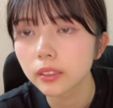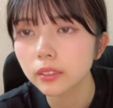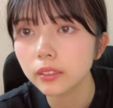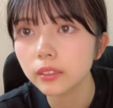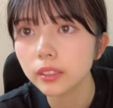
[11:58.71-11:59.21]

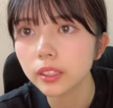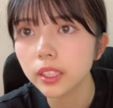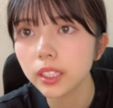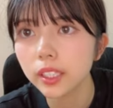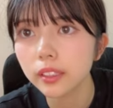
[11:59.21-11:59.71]
恐竜好き恐
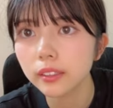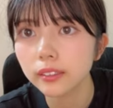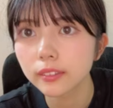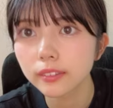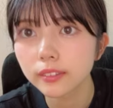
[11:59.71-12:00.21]
竜
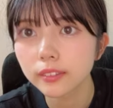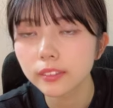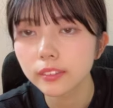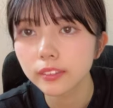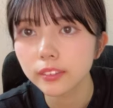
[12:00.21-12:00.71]

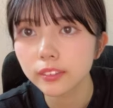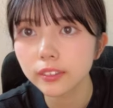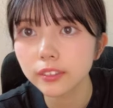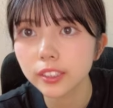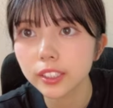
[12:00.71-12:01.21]

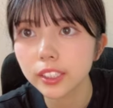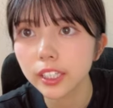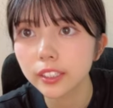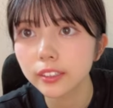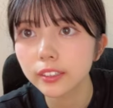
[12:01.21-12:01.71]
好き
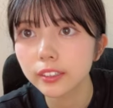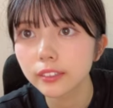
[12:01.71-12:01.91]
です